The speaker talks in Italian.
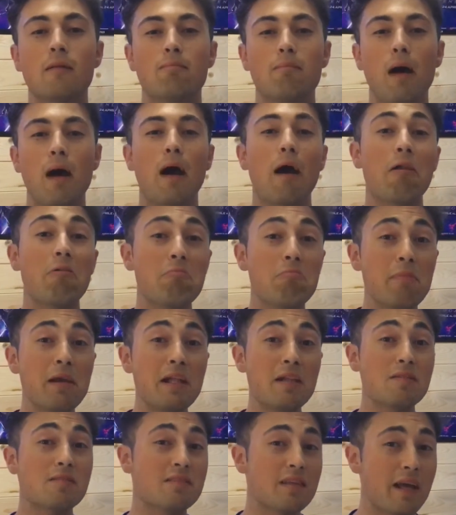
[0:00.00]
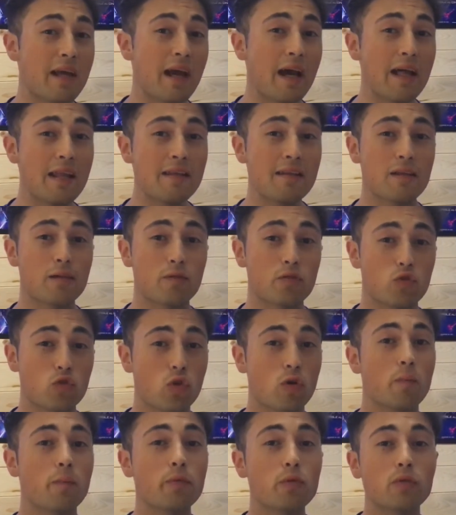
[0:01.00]
ma almeno 6 anni questo
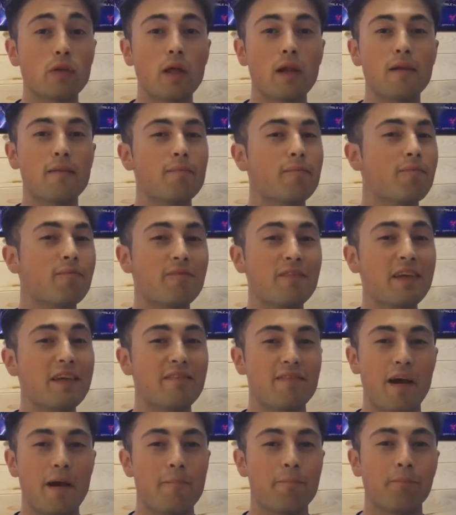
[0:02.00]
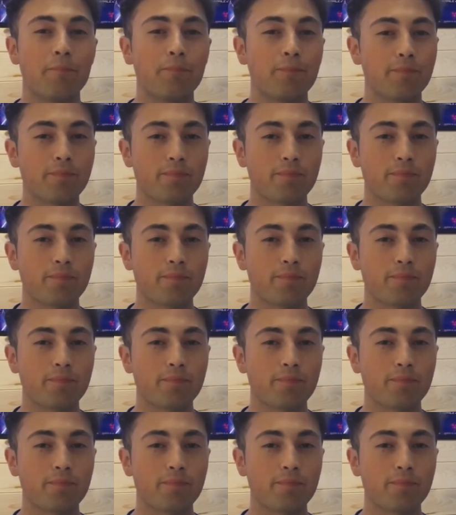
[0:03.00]
computer vive